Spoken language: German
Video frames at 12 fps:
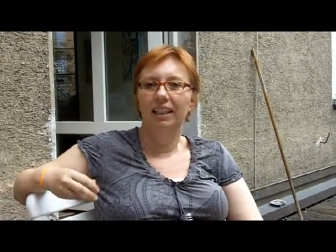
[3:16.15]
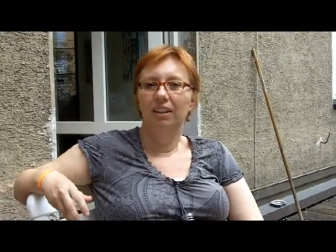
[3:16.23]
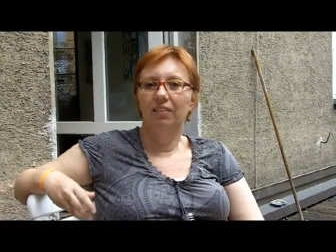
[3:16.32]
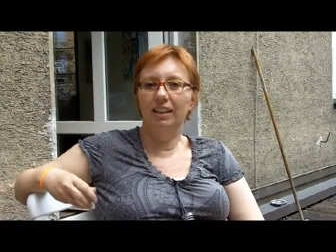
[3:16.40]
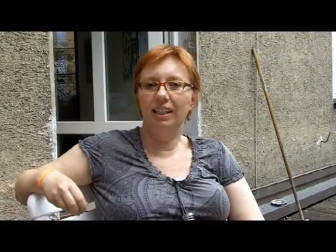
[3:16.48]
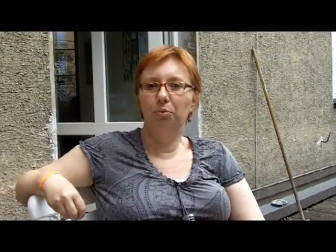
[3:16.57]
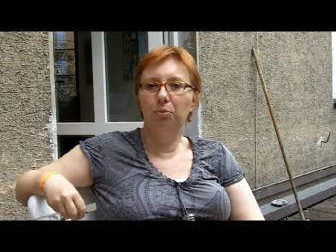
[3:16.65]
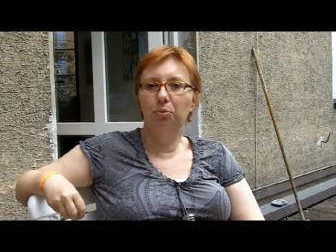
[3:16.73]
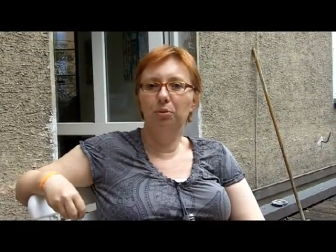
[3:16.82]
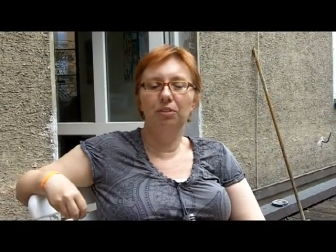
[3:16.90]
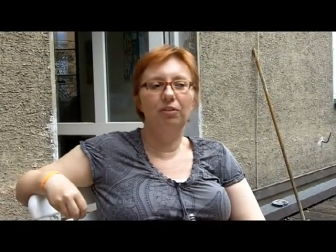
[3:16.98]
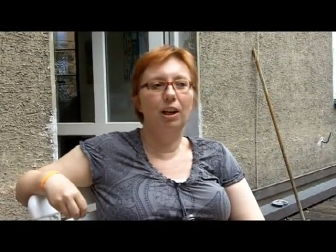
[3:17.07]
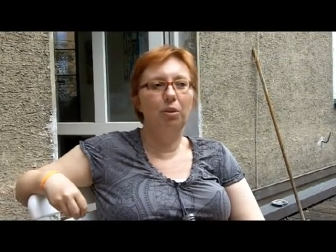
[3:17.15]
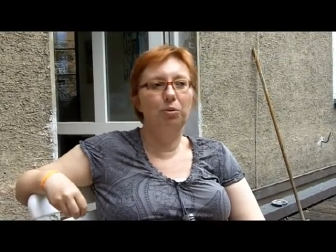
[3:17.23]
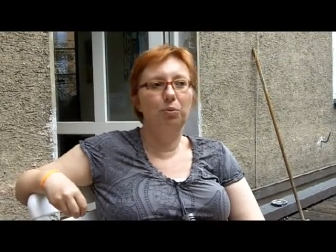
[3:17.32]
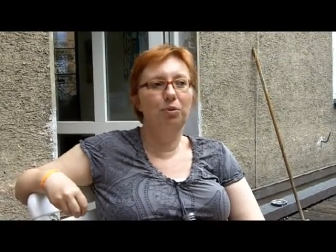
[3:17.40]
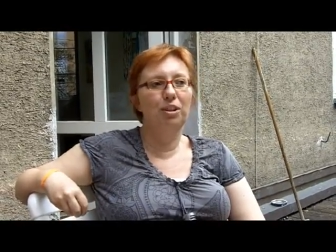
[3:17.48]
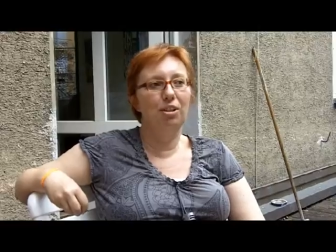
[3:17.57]
was eine gute Frau
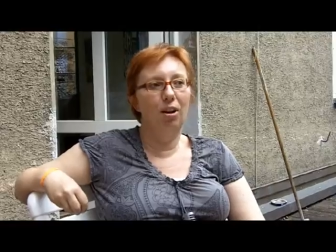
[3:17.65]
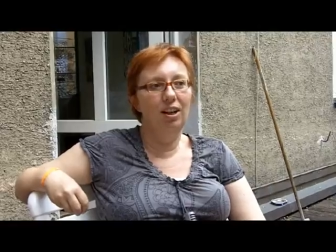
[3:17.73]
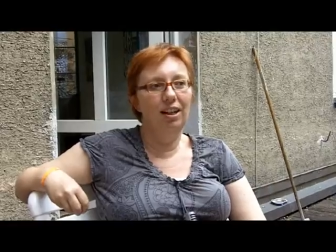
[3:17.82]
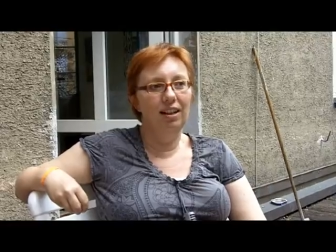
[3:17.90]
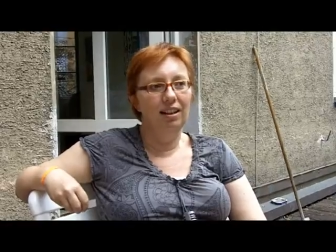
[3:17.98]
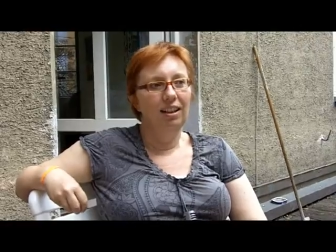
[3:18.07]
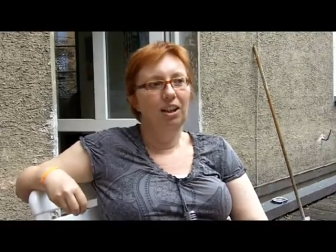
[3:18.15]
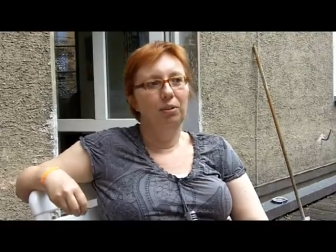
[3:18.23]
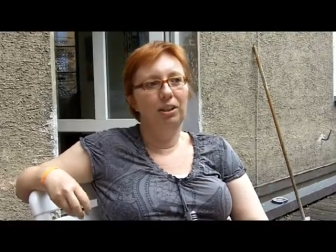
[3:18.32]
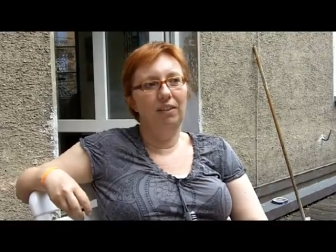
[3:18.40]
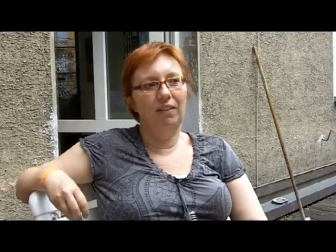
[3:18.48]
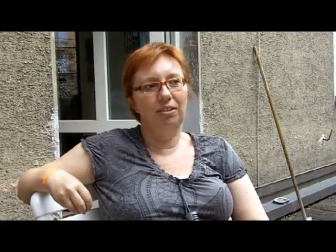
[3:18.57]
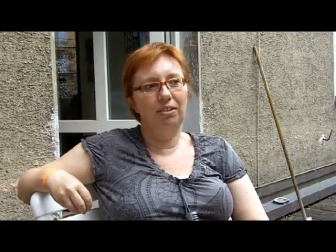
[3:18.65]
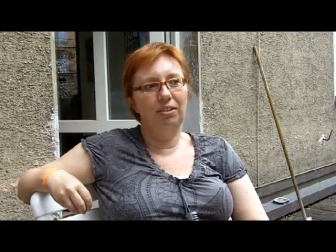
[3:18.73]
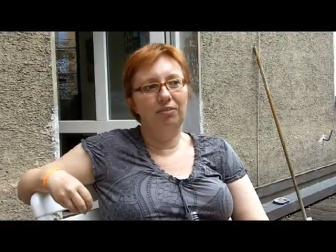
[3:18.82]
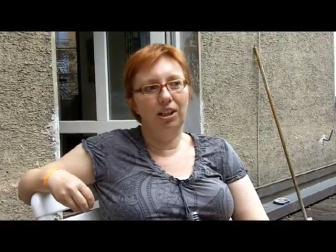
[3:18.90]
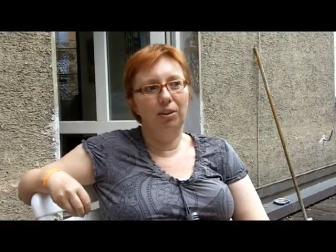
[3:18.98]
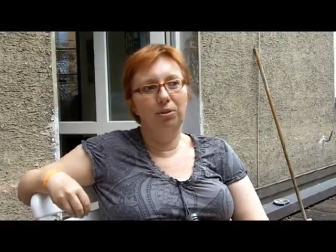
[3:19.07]
tun soll oder was
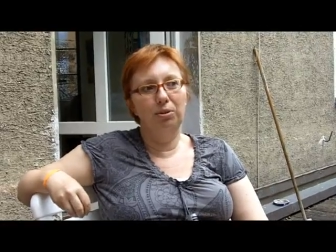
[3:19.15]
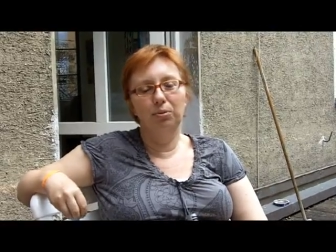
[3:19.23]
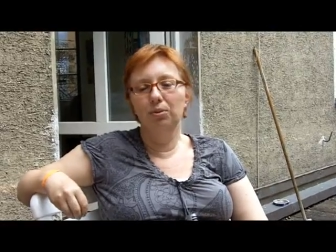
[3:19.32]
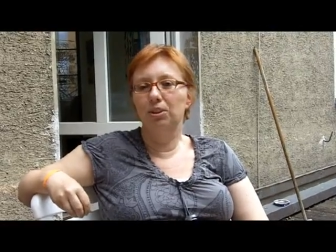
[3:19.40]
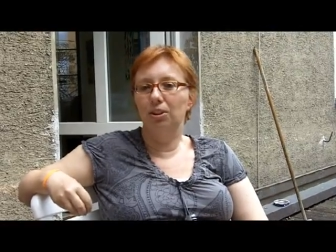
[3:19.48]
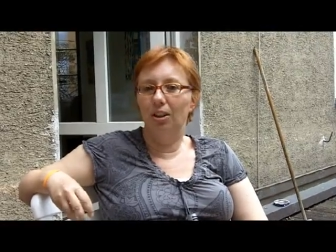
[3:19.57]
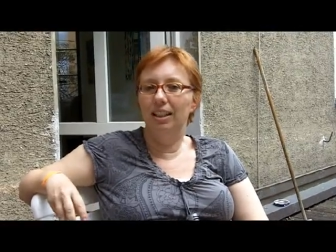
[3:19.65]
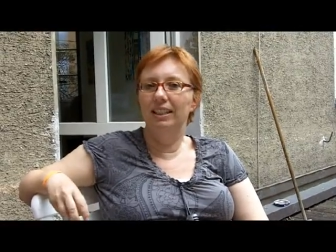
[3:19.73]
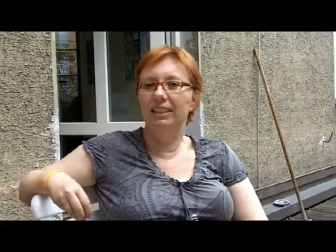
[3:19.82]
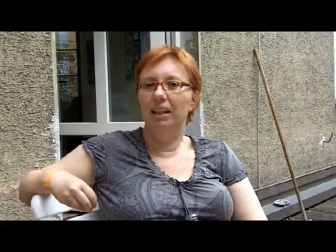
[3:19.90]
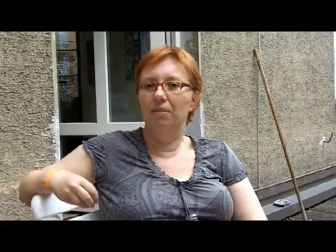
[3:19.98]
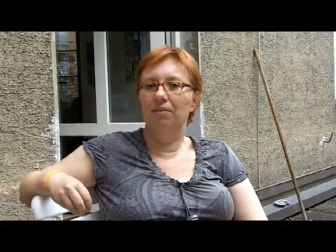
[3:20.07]
Frauen tun sollen, da,